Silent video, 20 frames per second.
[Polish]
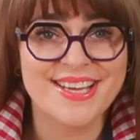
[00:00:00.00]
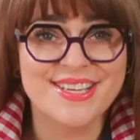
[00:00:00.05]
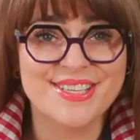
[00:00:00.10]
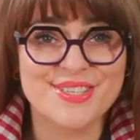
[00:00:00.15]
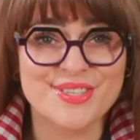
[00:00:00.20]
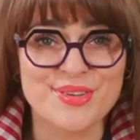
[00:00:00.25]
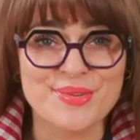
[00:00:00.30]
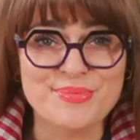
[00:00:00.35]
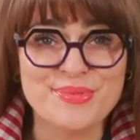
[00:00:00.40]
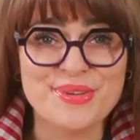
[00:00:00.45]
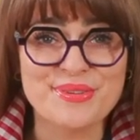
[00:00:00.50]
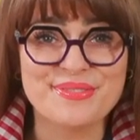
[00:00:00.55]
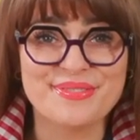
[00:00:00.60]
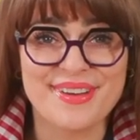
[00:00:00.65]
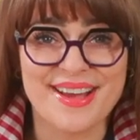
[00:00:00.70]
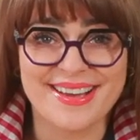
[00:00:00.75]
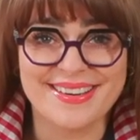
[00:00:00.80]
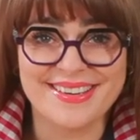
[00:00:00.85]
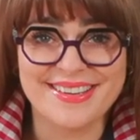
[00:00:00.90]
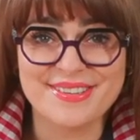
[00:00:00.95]
Są to
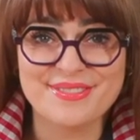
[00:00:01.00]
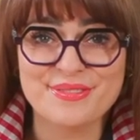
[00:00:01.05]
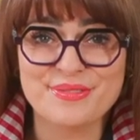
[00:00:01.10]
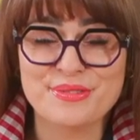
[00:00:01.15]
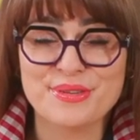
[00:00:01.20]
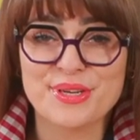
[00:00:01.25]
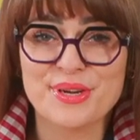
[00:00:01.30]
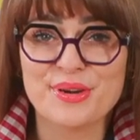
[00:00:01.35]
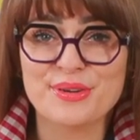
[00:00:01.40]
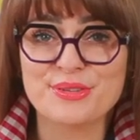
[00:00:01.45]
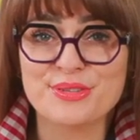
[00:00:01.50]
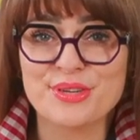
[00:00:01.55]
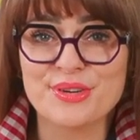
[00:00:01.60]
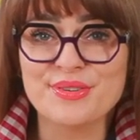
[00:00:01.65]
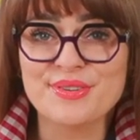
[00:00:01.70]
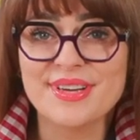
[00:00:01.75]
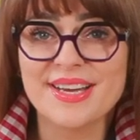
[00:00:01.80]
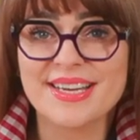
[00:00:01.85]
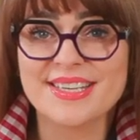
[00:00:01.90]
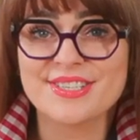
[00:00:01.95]
fale, w których
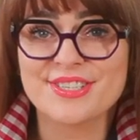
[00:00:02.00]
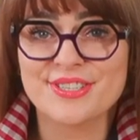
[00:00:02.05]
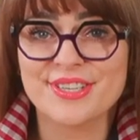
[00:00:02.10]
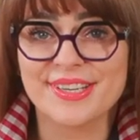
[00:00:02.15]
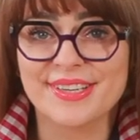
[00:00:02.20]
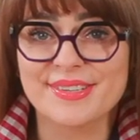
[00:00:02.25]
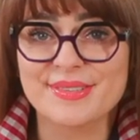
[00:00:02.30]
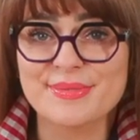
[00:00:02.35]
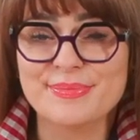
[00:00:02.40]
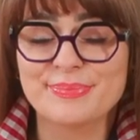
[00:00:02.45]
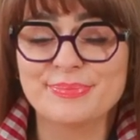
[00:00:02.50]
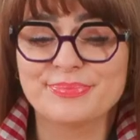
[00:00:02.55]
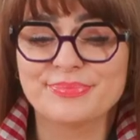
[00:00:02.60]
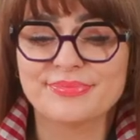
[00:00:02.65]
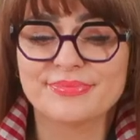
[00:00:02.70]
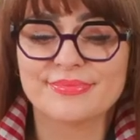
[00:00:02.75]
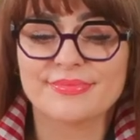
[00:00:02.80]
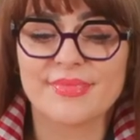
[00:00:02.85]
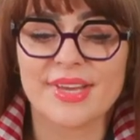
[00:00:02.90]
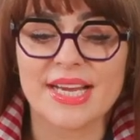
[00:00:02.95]
osiąga się
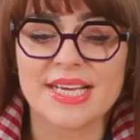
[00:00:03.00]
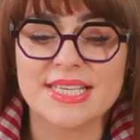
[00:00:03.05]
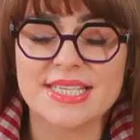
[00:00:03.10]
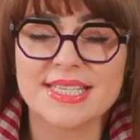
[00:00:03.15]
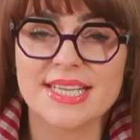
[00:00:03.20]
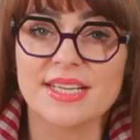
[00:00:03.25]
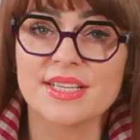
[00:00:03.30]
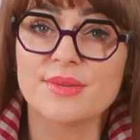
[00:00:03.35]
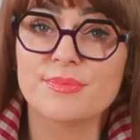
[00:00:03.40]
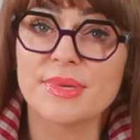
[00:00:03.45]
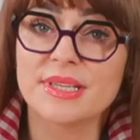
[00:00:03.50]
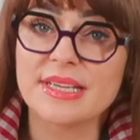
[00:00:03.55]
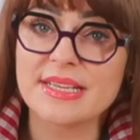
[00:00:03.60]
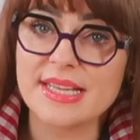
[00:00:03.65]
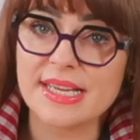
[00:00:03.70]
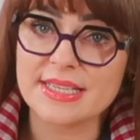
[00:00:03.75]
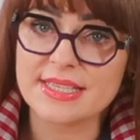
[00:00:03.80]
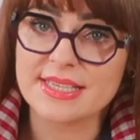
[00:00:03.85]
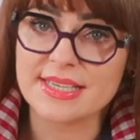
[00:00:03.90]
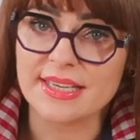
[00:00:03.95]
mm, stany
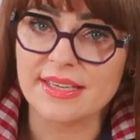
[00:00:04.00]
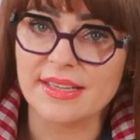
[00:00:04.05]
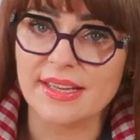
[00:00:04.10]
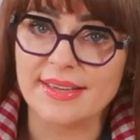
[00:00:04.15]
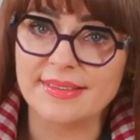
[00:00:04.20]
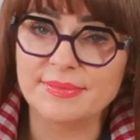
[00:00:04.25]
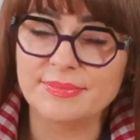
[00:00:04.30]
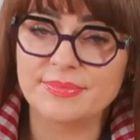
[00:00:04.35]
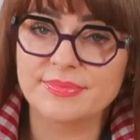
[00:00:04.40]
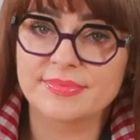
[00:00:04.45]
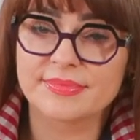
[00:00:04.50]
medytacyjne